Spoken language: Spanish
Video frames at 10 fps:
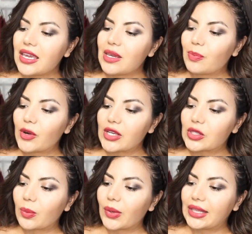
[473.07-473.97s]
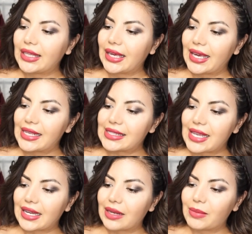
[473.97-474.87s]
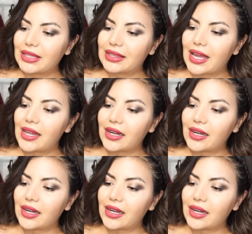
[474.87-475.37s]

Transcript: Y por eso pedí esta cremita